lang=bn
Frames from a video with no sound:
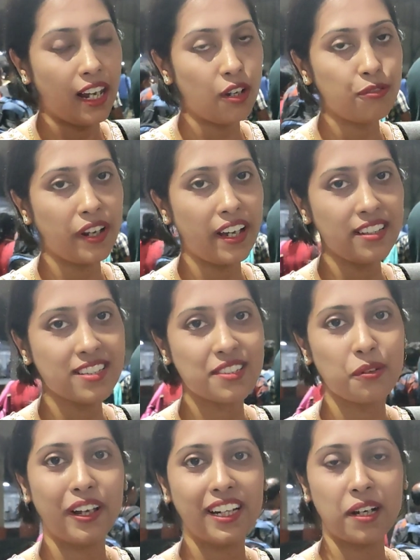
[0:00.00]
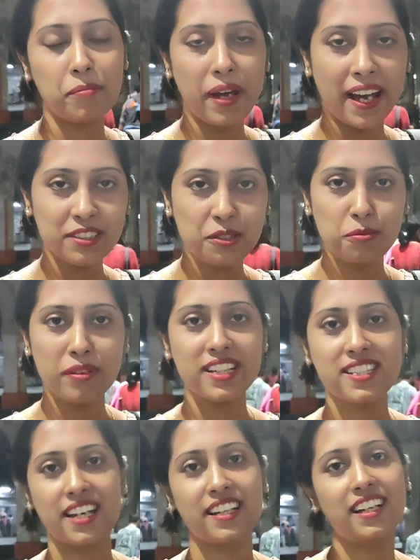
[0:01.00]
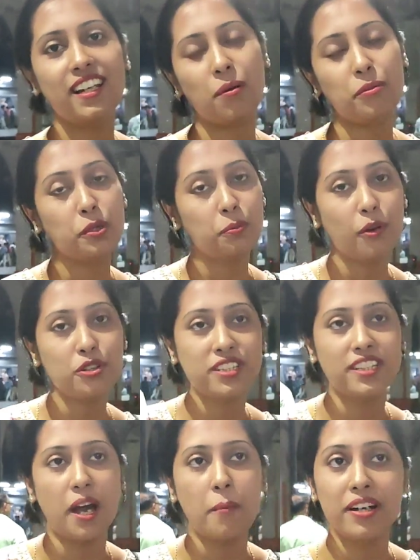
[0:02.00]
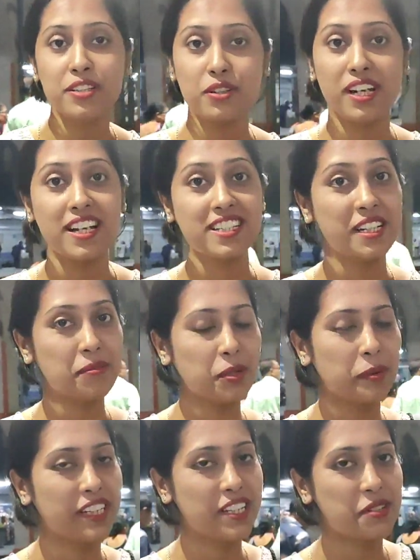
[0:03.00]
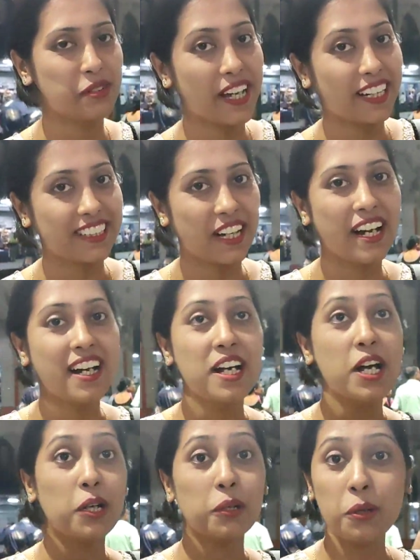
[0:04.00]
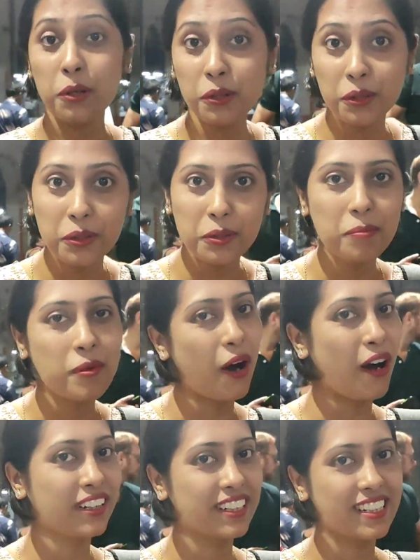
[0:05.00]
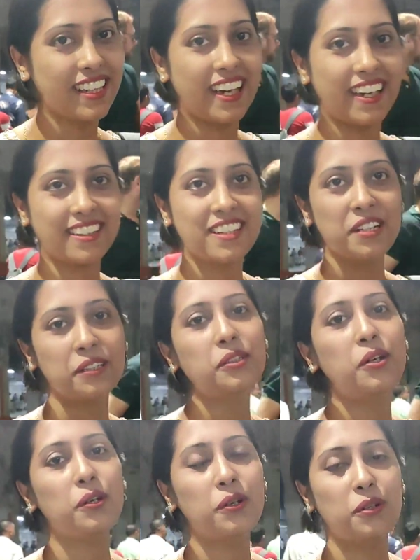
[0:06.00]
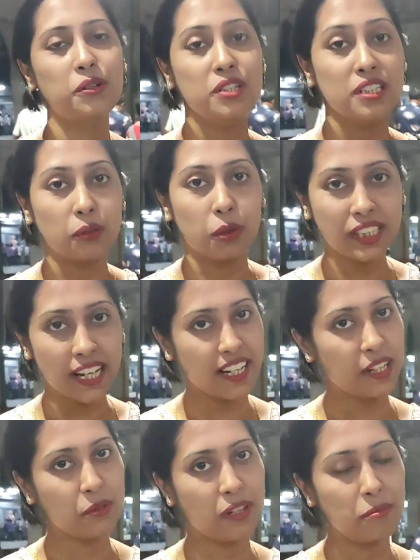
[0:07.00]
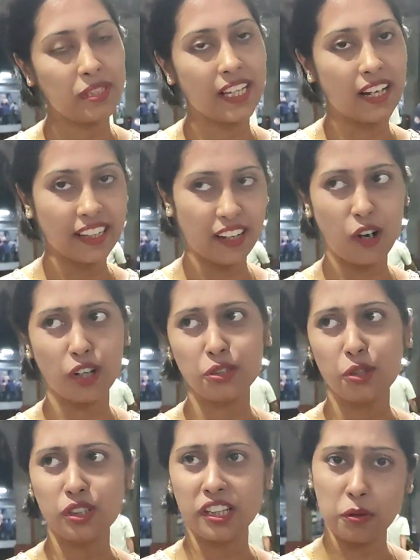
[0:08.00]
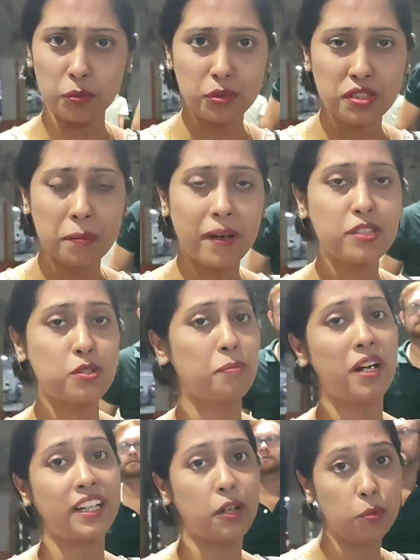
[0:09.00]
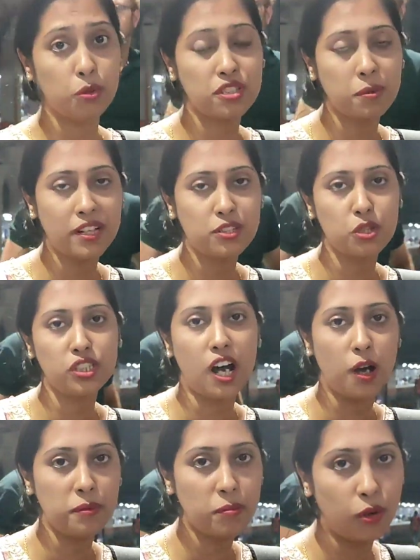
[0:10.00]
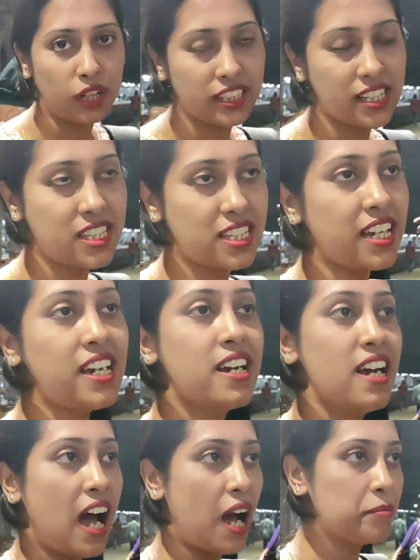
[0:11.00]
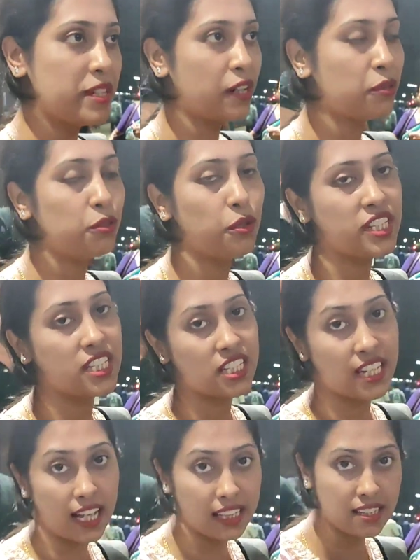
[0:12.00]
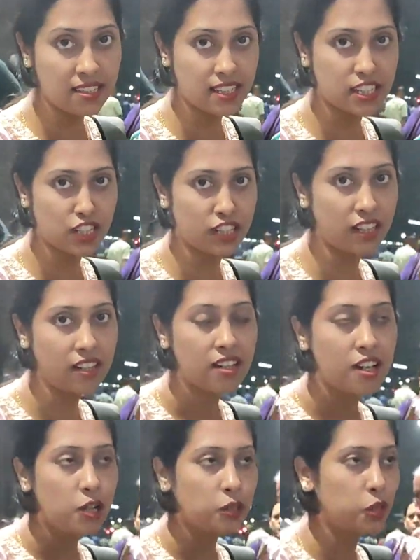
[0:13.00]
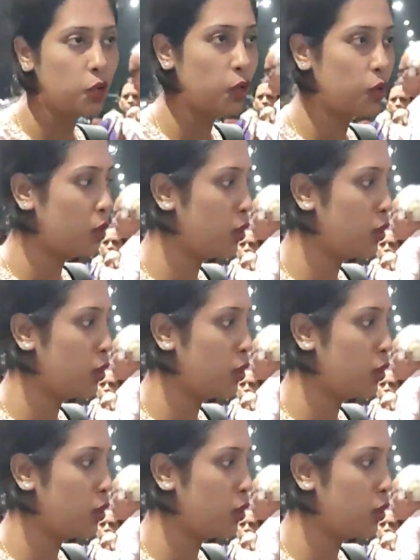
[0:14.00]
হ্যালো ফ্রেন্ডস ওয়েলকাম ব্যাক টু মাই চ্যানেল আমি রূপশ্রী আবার চলে আসলাম তোমাদের জন্য একটা ঘুরু ঘুরু ব্লগ নিয়ে তো কোথায় এখন আমি দেখে হয়তো কেউ বুঝতে পারছো বা কেউ বুঝতে পারছো না তো আমি বলে দিচ্ছি আমি এখন রয়েছি শিয়ালদা স্টেশনে তো